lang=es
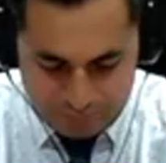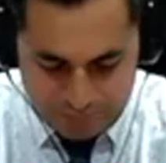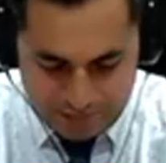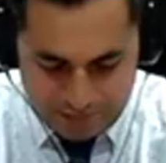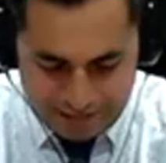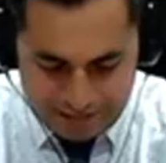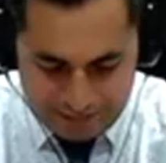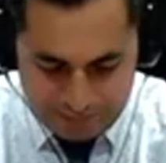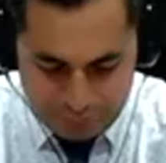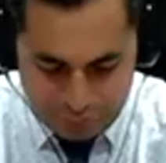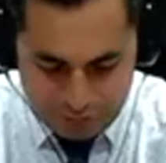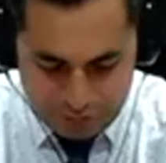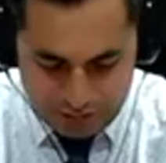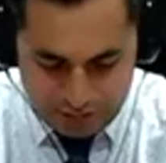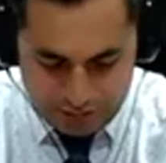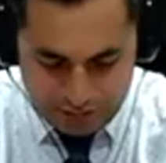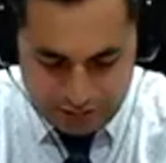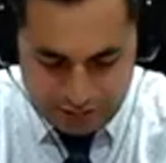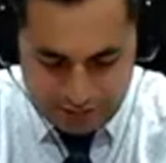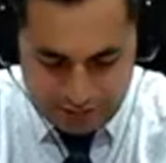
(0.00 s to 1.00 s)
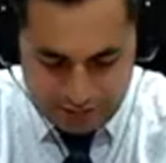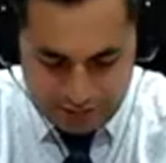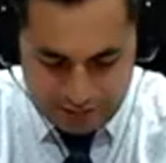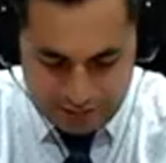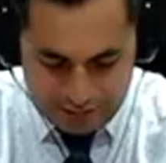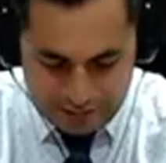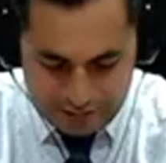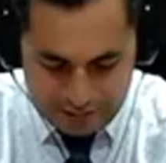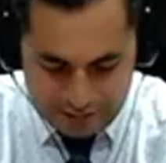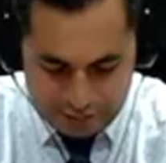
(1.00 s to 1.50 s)
para poder
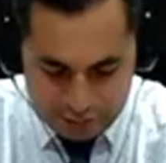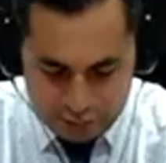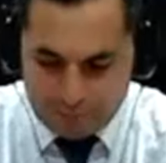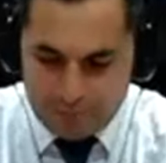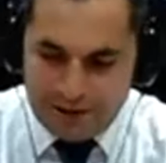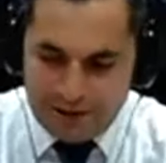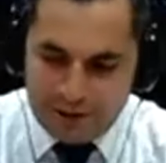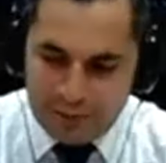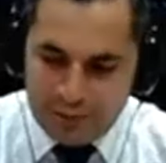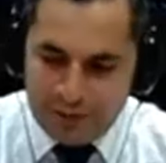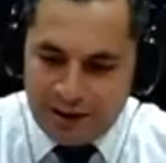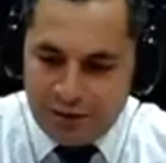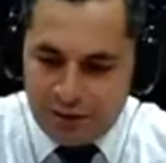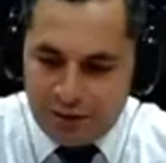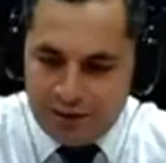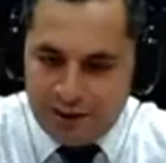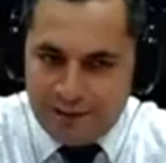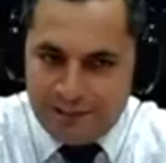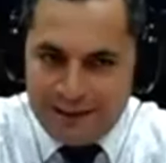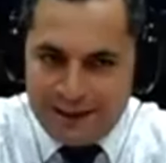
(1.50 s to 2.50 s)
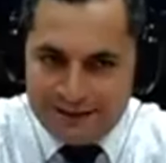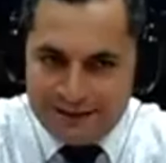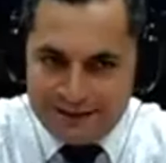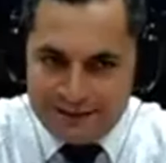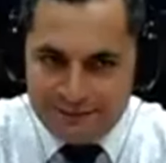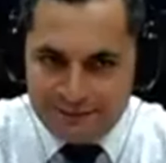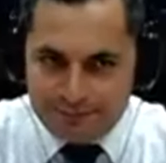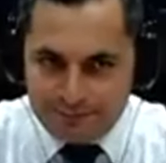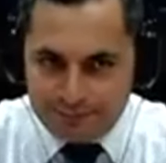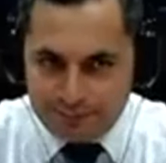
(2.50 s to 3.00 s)
eh, tomar una hora más